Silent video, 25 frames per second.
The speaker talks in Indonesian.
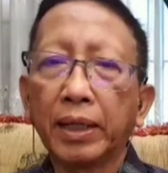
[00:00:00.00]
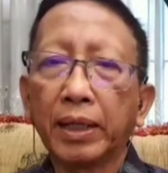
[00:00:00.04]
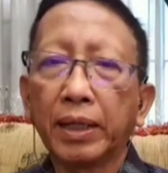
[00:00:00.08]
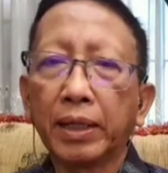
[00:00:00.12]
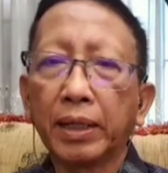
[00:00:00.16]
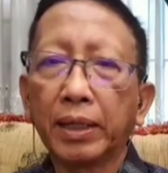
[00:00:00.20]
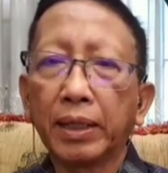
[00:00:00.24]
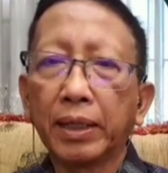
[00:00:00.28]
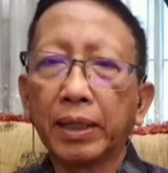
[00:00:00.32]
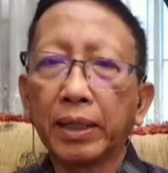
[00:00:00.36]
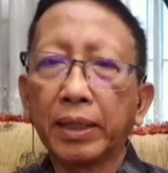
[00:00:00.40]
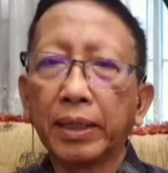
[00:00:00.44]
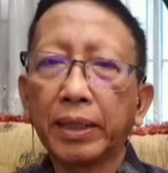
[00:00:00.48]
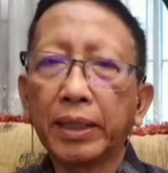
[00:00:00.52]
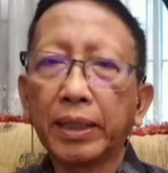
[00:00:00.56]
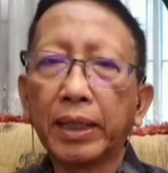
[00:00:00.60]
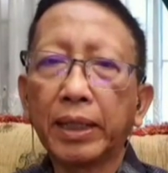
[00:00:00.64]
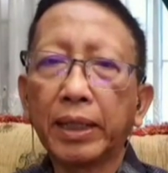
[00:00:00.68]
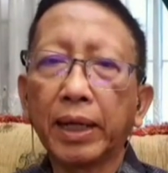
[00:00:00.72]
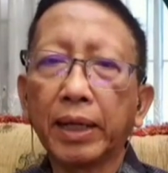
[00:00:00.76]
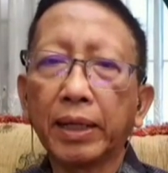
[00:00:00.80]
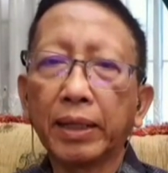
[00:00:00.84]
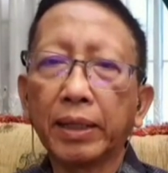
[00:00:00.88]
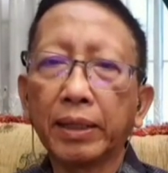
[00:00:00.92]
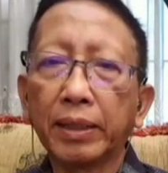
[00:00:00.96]
uh,
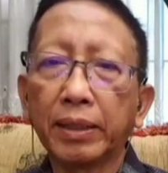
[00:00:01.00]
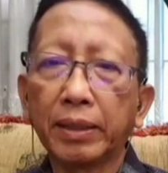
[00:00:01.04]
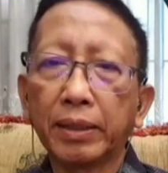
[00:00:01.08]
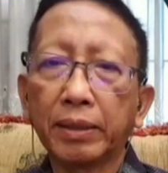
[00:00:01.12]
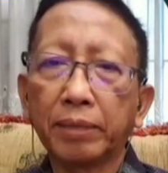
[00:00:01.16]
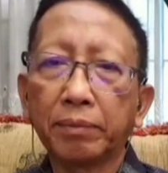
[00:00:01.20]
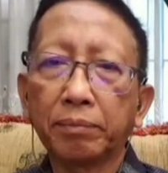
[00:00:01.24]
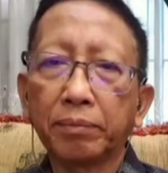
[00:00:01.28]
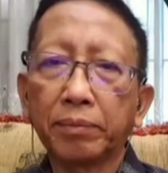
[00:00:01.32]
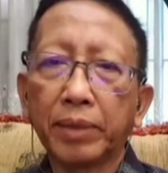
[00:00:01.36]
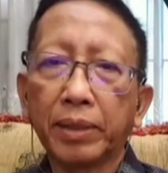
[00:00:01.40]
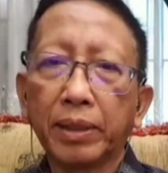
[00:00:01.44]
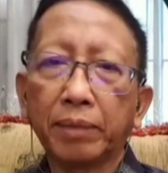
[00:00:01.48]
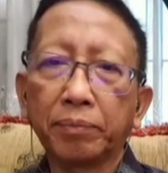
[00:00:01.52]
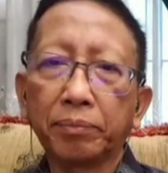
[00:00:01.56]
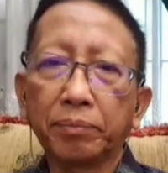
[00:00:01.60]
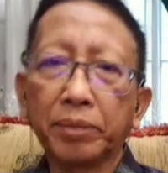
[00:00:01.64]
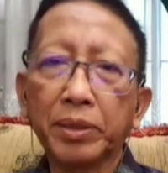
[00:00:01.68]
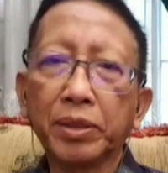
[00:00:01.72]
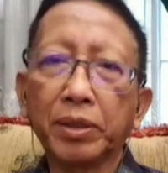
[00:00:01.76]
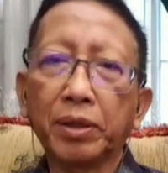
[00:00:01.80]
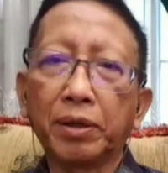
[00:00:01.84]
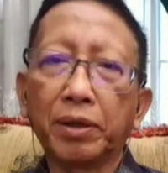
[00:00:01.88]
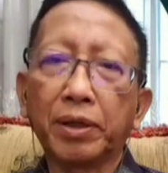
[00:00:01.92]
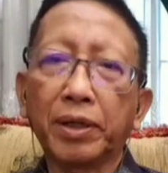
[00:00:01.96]
yang
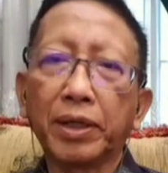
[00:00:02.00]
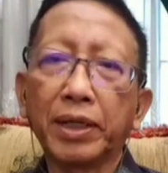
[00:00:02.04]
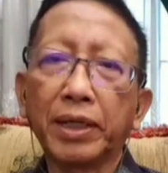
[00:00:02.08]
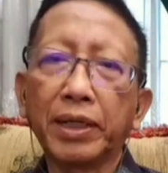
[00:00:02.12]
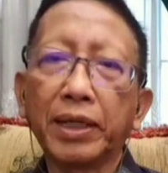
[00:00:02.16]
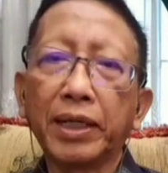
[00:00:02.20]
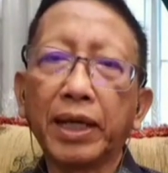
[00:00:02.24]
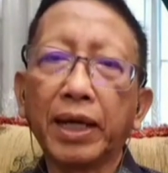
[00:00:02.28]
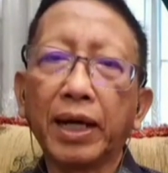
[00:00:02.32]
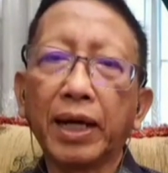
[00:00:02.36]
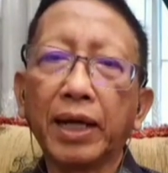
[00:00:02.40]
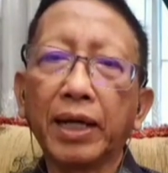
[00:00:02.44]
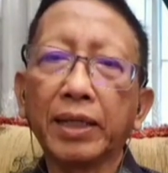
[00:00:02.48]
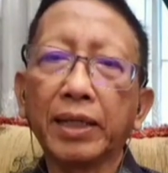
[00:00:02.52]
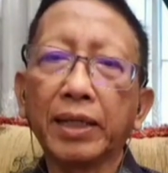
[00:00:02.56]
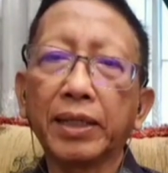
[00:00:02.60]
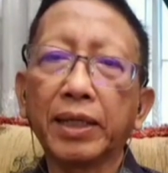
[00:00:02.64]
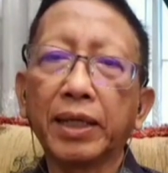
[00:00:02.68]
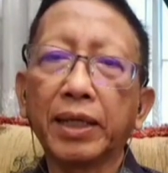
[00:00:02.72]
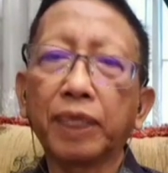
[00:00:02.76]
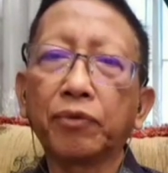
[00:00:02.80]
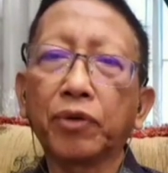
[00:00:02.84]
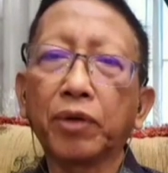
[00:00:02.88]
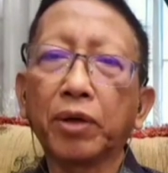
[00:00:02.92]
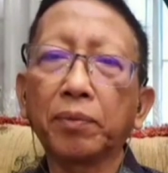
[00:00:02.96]
pesohor ini yang
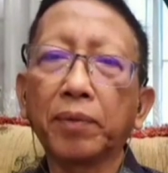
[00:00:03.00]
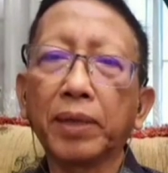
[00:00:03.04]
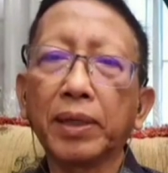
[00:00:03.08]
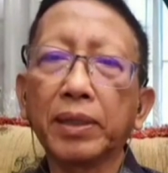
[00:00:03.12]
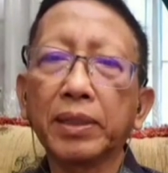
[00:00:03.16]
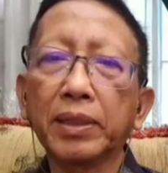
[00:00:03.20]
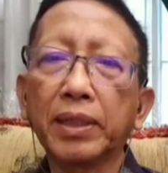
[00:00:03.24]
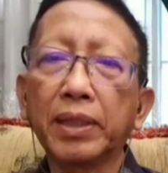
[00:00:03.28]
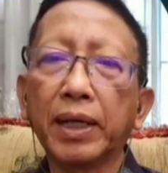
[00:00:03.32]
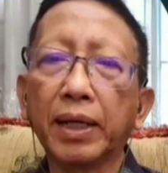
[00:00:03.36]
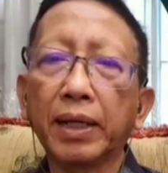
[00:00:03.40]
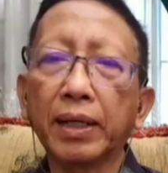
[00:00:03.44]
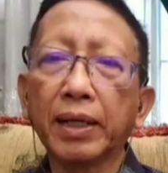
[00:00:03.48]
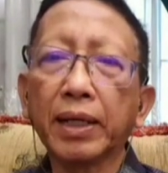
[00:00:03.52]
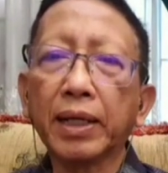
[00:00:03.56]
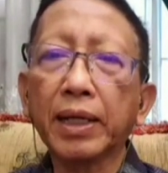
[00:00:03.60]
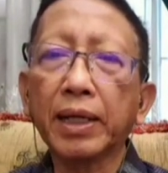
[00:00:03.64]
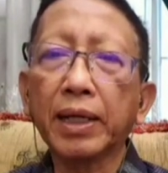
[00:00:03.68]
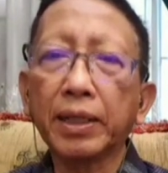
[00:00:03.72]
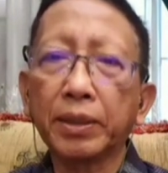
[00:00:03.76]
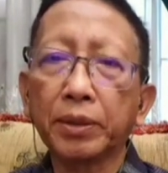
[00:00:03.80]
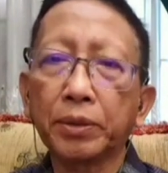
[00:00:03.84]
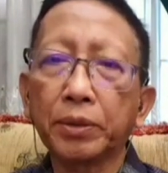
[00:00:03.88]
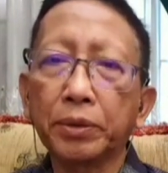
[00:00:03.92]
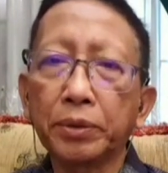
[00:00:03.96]
ngasih informasi yang
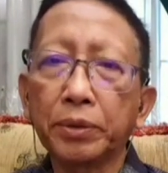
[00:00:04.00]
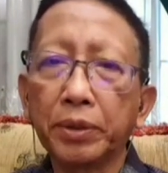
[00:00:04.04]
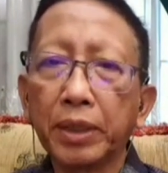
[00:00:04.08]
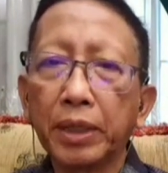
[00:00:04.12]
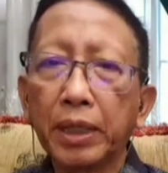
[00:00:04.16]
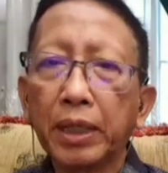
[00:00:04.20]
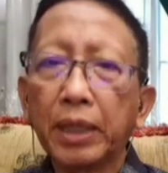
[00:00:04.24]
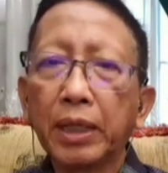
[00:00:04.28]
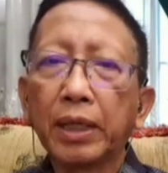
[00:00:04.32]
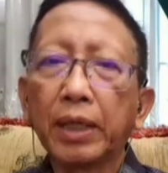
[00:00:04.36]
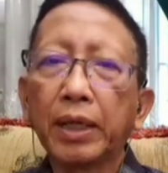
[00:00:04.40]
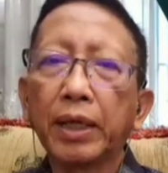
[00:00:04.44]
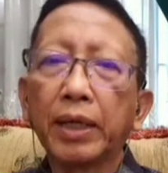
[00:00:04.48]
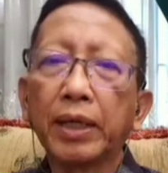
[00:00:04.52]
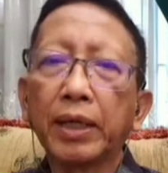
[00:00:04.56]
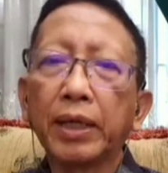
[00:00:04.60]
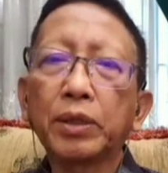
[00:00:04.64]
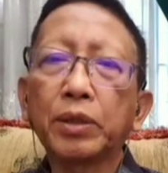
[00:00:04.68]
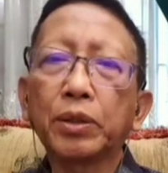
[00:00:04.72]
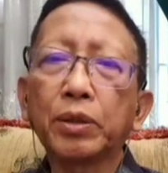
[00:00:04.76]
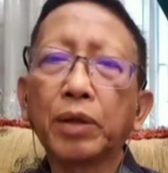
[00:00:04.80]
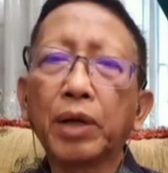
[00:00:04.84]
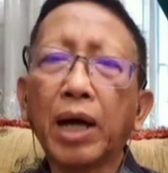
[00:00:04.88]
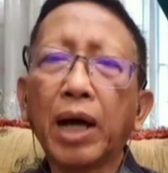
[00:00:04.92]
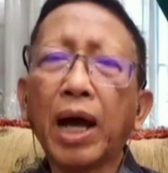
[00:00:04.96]
keliru hmm
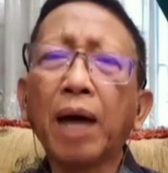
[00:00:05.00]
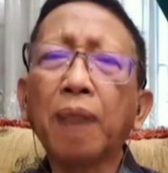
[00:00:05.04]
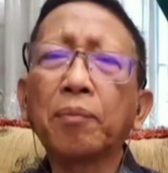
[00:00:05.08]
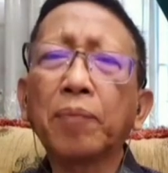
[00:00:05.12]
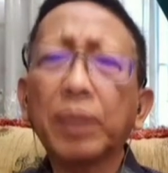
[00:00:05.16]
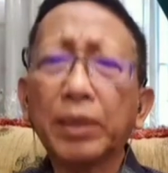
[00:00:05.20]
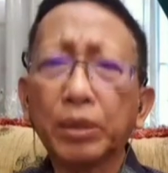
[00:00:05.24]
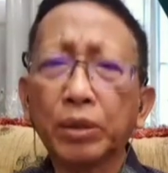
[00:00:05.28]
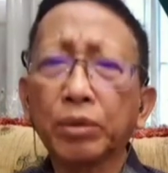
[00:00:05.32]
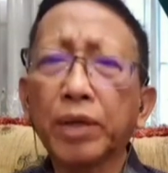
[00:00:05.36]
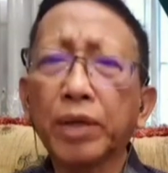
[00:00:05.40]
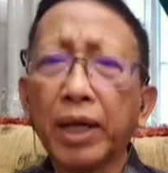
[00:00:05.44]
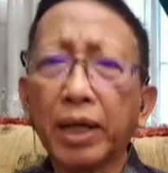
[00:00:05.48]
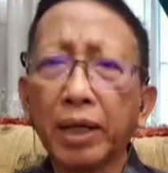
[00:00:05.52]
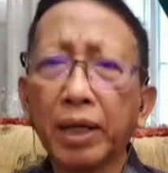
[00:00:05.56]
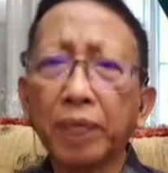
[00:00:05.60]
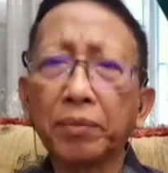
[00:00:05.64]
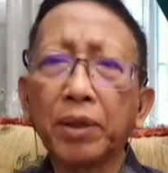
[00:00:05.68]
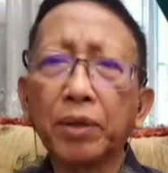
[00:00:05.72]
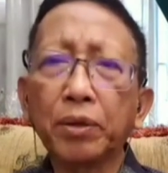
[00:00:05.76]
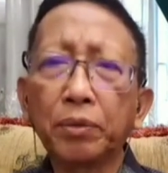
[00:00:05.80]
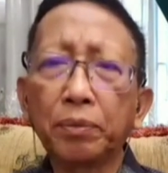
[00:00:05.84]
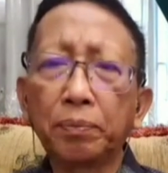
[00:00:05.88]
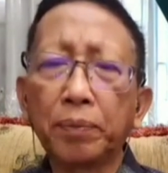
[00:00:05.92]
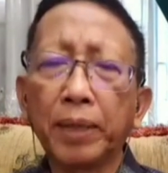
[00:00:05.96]
itu amat sukar
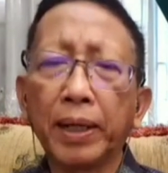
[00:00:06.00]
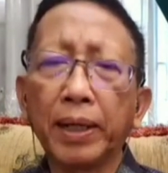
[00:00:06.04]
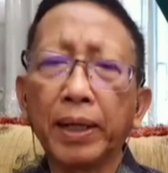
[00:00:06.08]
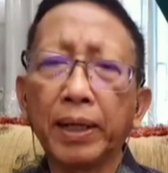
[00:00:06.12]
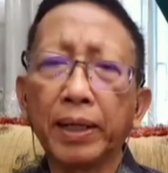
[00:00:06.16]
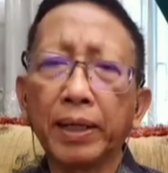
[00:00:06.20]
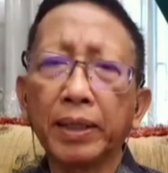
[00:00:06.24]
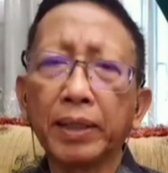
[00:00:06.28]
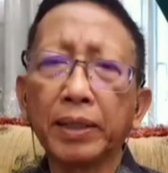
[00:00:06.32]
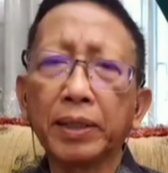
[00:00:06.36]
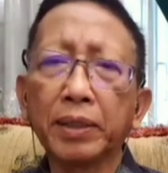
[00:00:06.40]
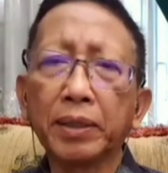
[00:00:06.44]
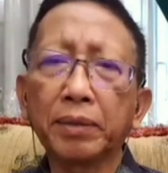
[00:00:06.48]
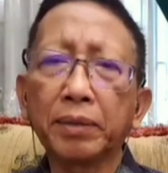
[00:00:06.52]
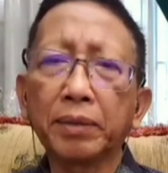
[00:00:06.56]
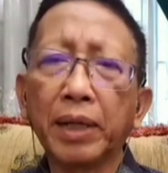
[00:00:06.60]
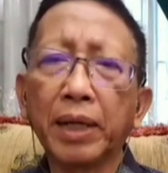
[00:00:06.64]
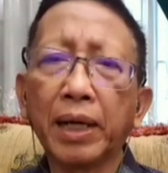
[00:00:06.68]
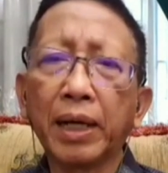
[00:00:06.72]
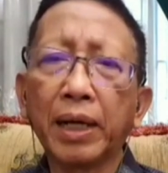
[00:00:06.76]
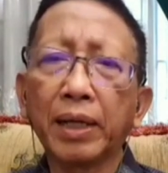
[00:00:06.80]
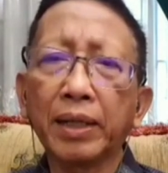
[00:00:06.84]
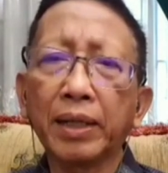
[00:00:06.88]
mengubah itu